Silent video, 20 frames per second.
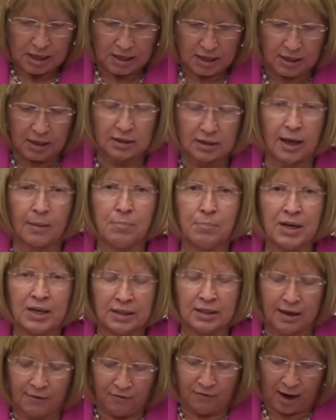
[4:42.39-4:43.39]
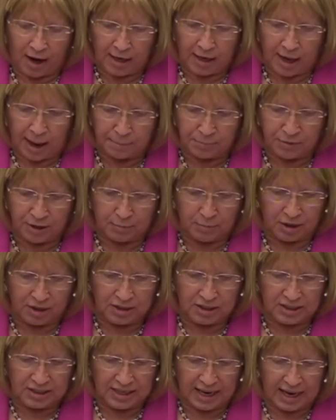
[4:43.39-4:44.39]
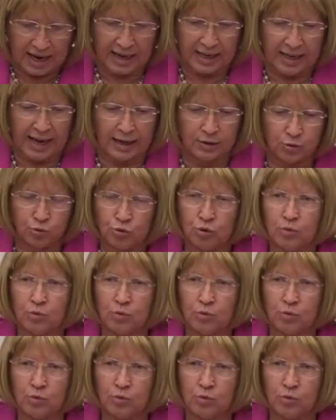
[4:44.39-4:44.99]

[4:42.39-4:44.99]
Yılda bir defa yaptırmanız gereken